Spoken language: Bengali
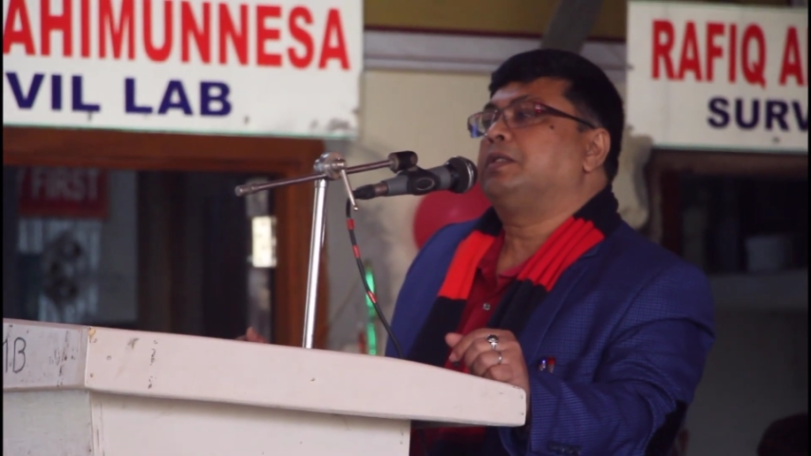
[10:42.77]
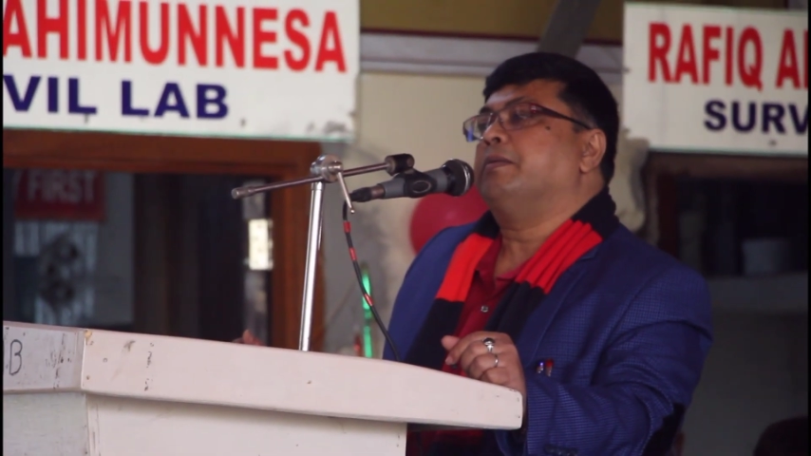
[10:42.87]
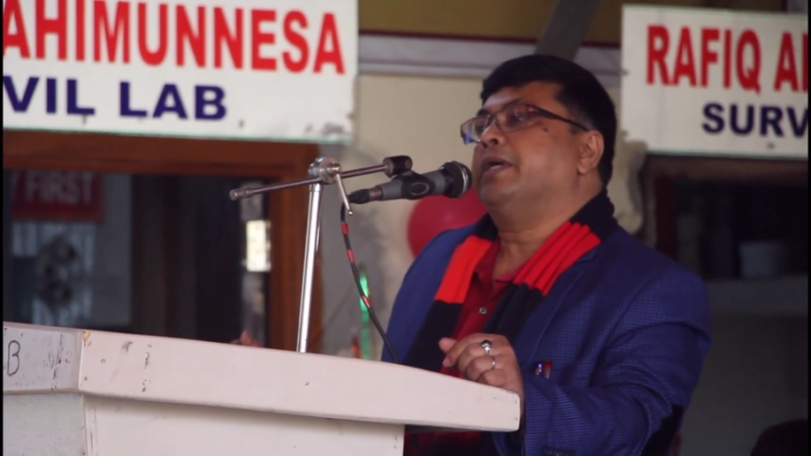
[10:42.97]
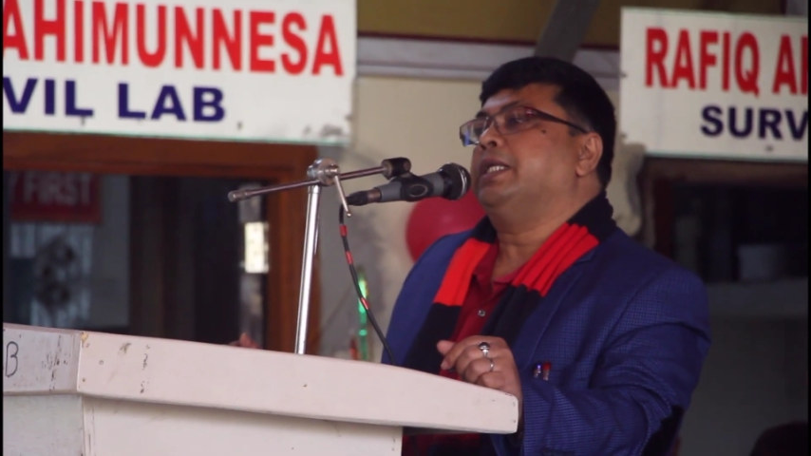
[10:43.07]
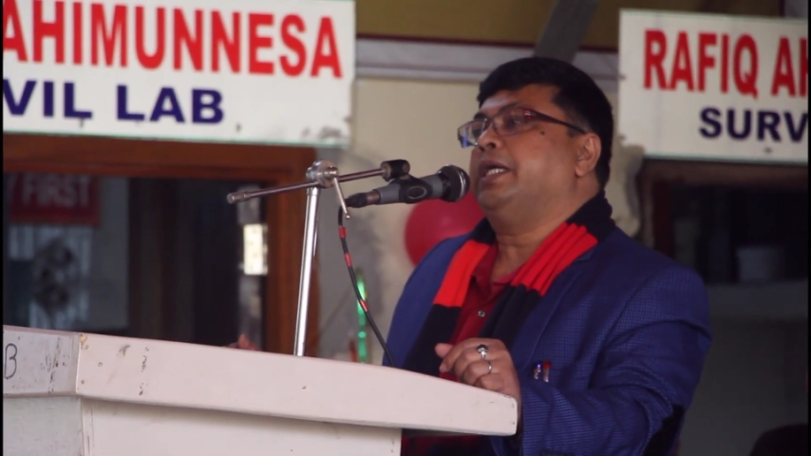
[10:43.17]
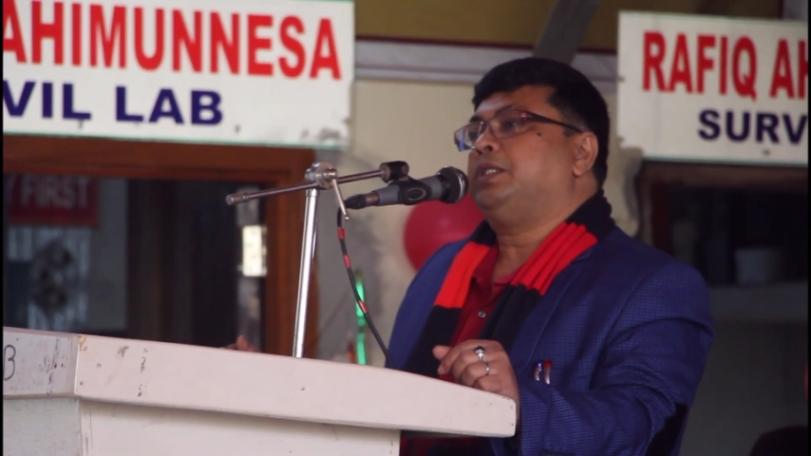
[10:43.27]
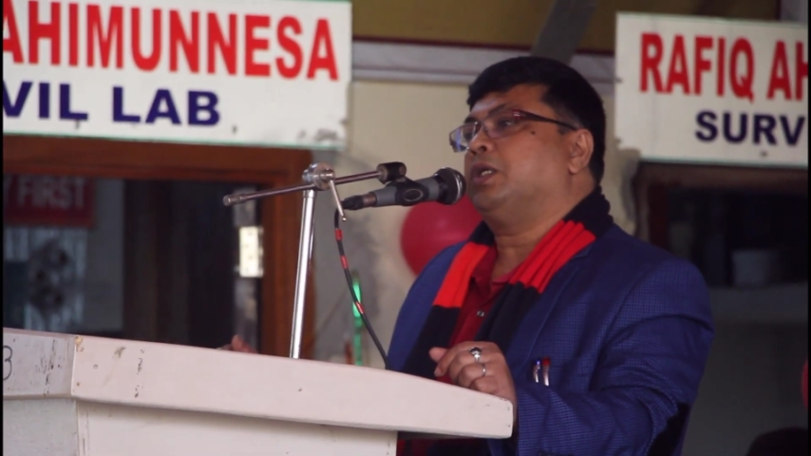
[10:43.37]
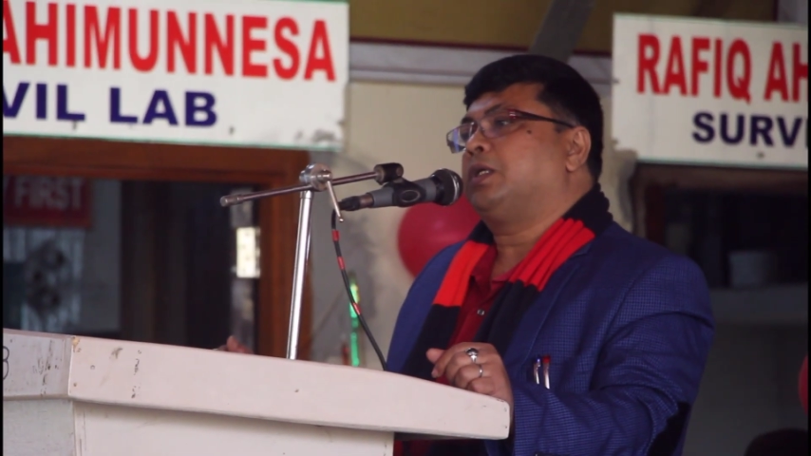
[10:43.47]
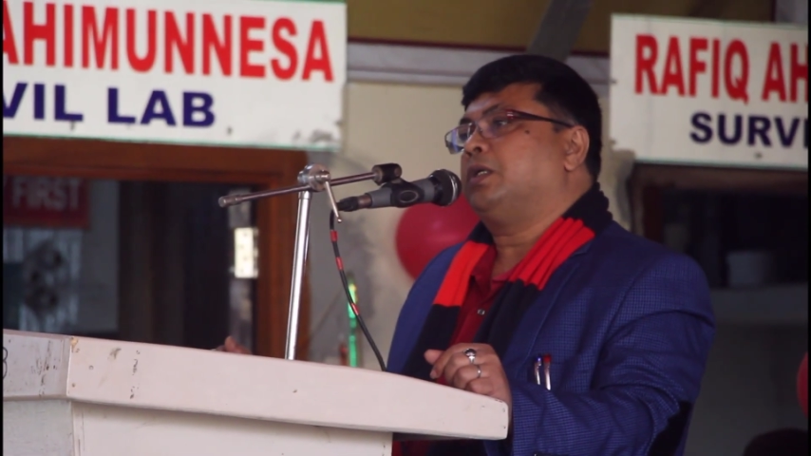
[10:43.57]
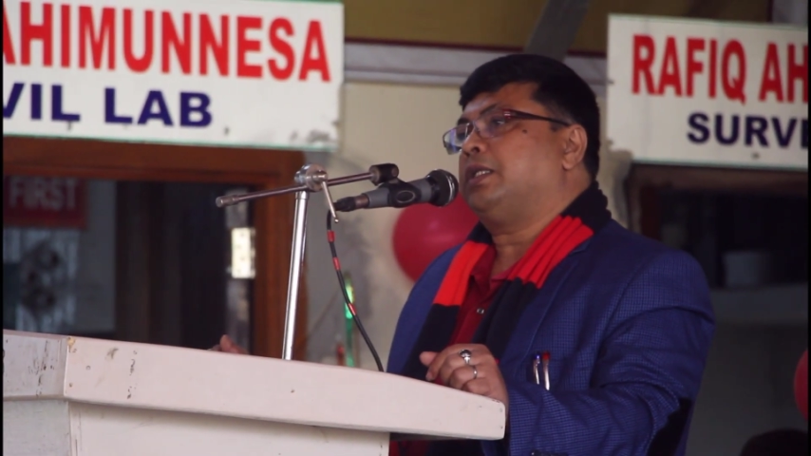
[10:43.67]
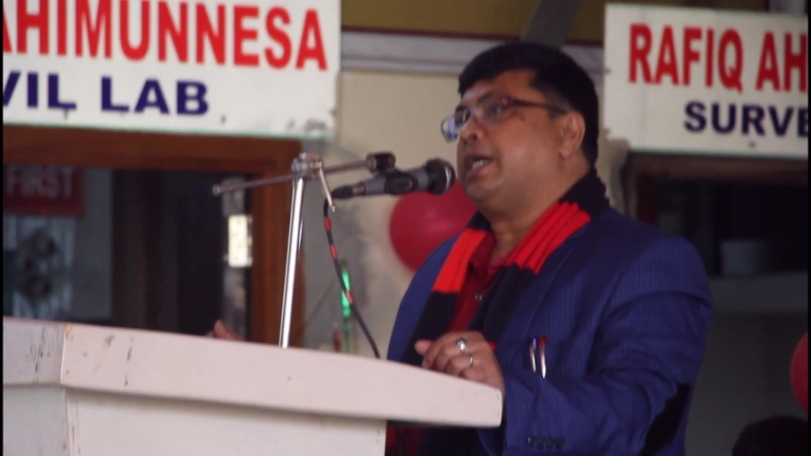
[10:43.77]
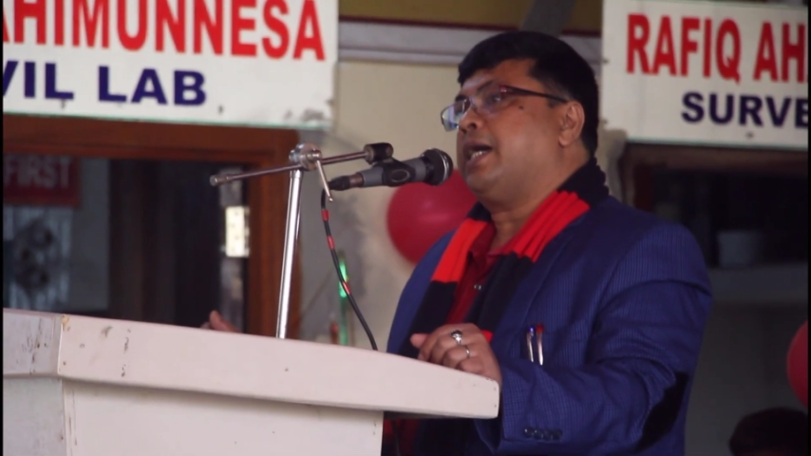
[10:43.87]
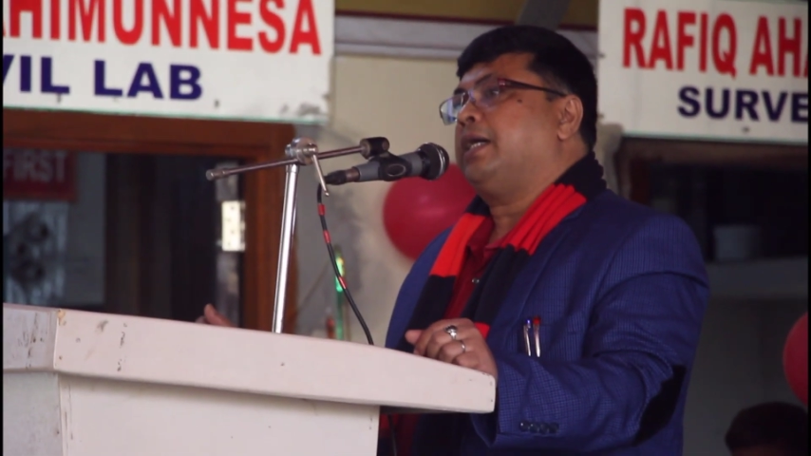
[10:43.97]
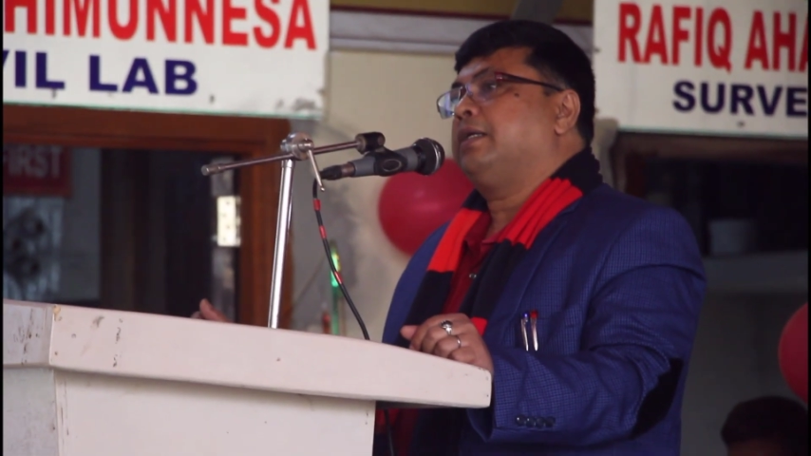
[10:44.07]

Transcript: তোমাদের যোগ্যতা